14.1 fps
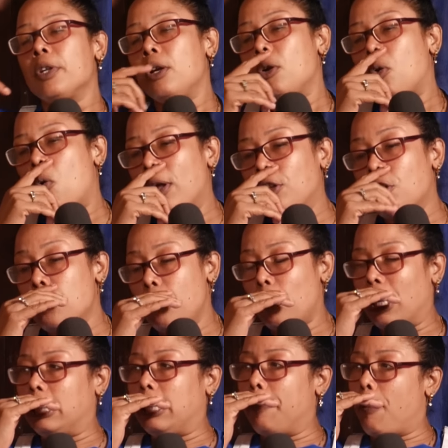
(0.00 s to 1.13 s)
Cuando yo veo que
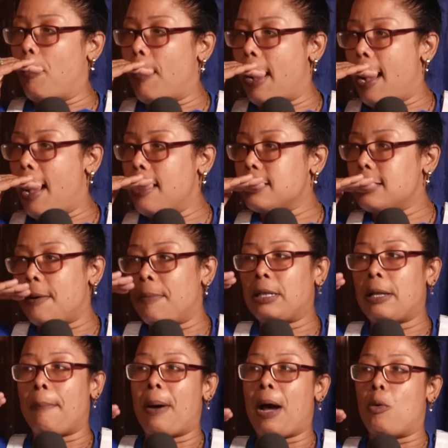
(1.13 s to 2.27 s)
el tipo baja, se
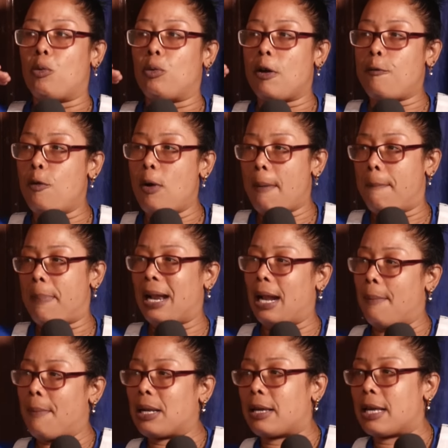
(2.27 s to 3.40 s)
mete para una fua, para la
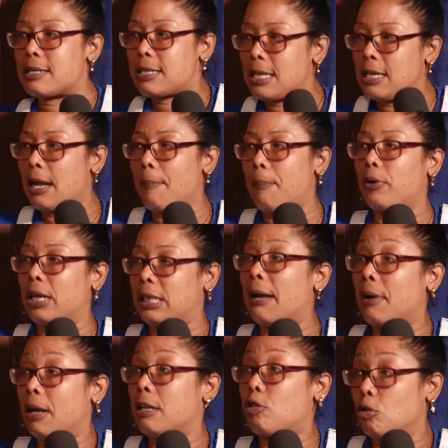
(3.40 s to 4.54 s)
marquesina, porque
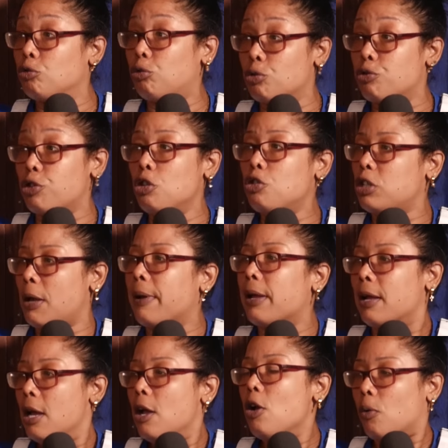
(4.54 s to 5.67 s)
estaban en construcción, tú sabes,
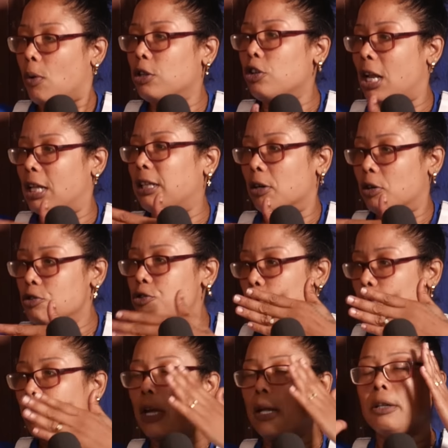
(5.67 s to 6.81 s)
cuando la están
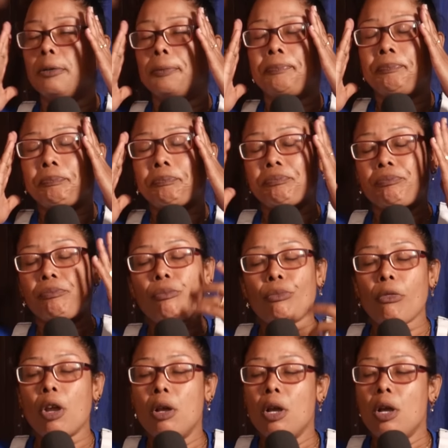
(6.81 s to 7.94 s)
construyendo.
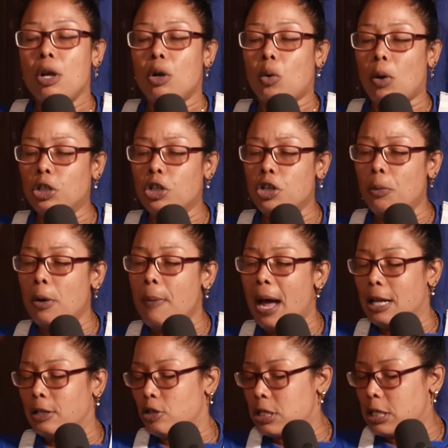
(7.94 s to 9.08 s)
Cuando yo voy
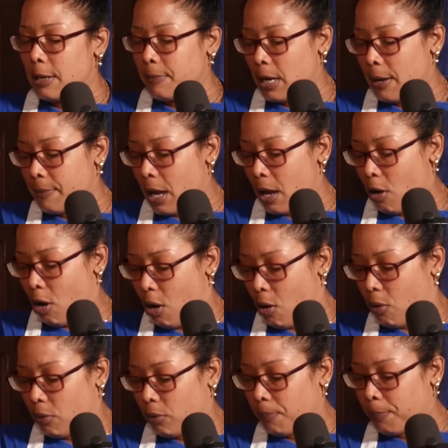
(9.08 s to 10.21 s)
bajando, dice la amiga mía, oh,
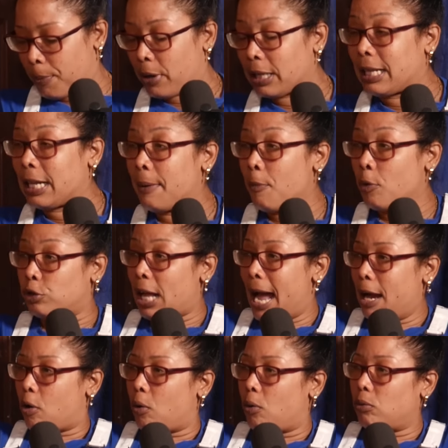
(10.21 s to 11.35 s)
porque tenemos
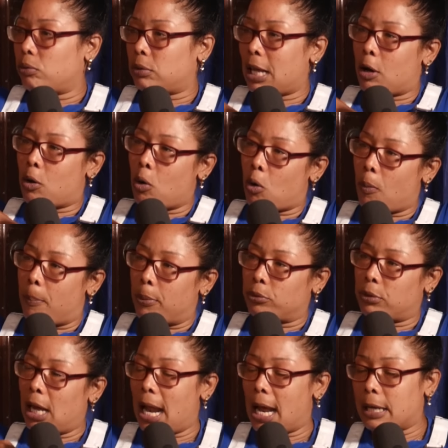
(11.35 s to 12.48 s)
tacos taco con
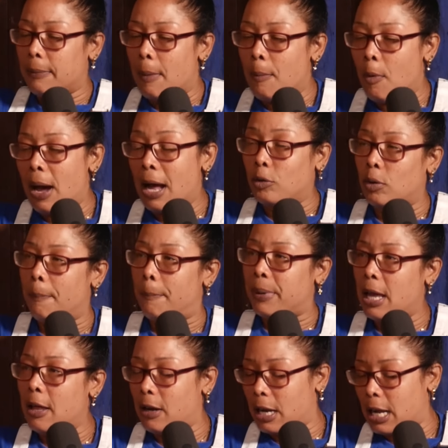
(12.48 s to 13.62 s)
punta larga y vamos bajando en
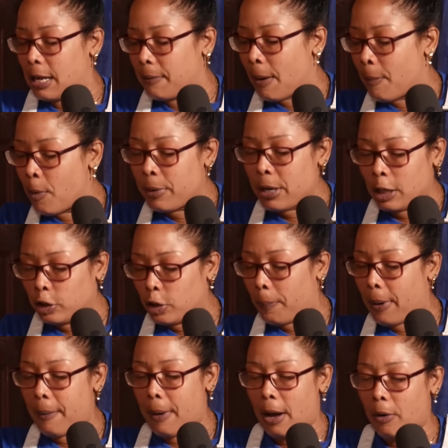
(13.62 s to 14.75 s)
piedra y vamos mirando
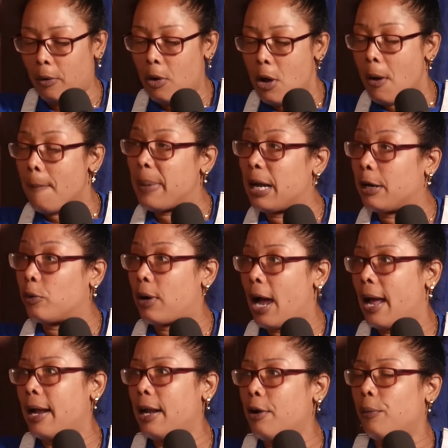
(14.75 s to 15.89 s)
para abajo para no
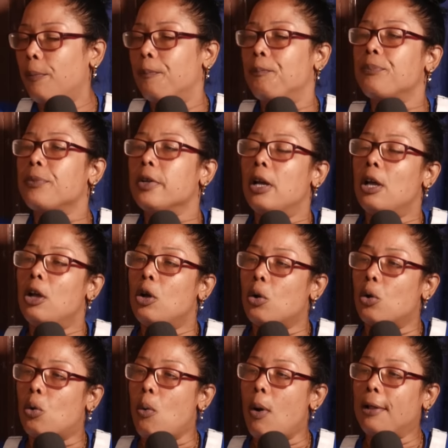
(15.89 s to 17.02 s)
caernos.
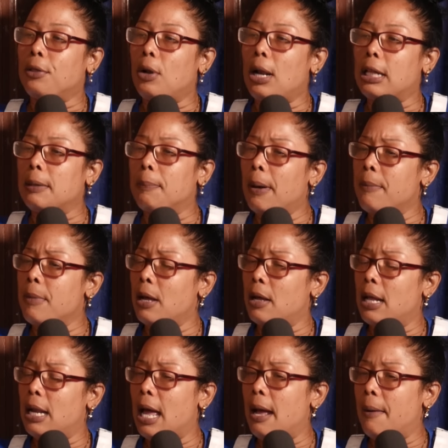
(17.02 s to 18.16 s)
Cuando la tipa,
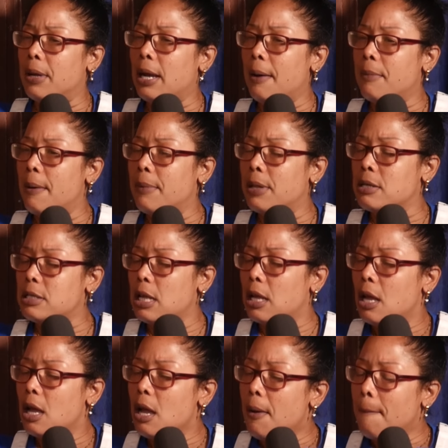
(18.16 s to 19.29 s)
la amiga mía me dice,
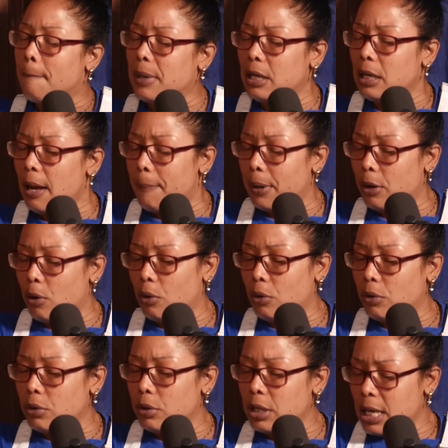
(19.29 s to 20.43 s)
mira, pero,
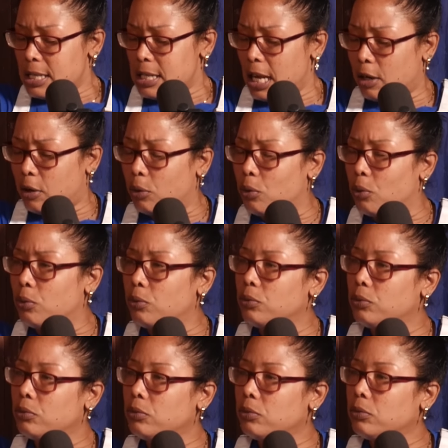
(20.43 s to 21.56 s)
¿y esa cruz?
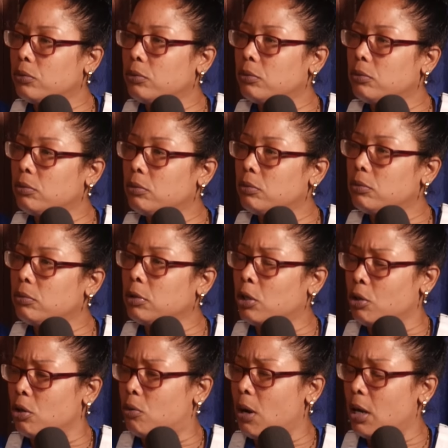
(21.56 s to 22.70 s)
Digo
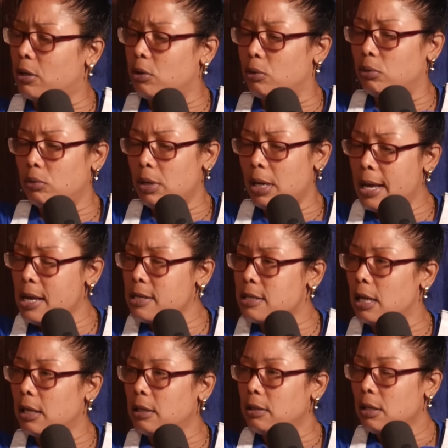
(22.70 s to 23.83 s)
yo, ¿cuál cruz?
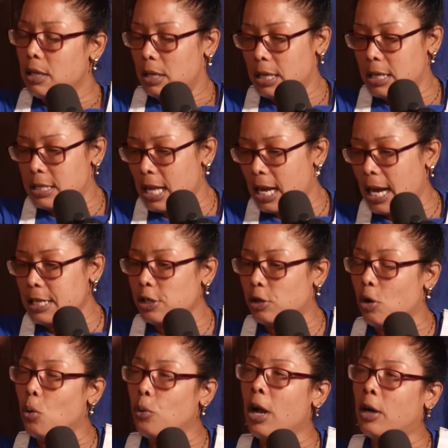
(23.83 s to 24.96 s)
Esa. Y se agacha y
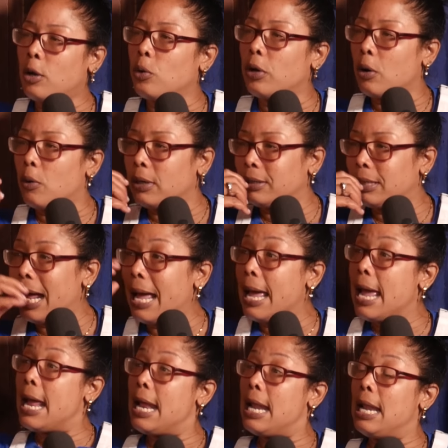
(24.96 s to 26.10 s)
coge una cruz que encuentra
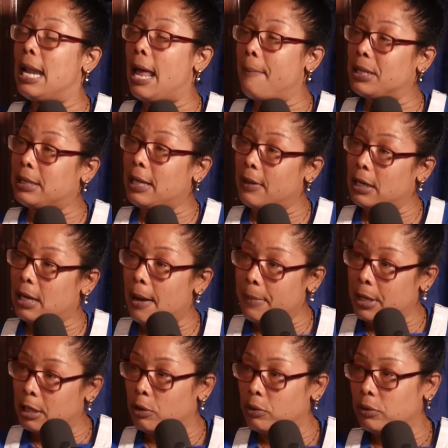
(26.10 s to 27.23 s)
en la mitad del
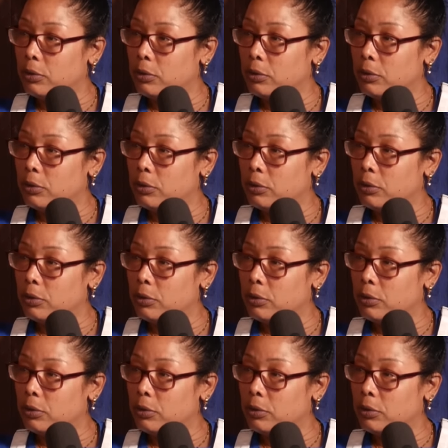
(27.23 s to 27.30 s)
camino.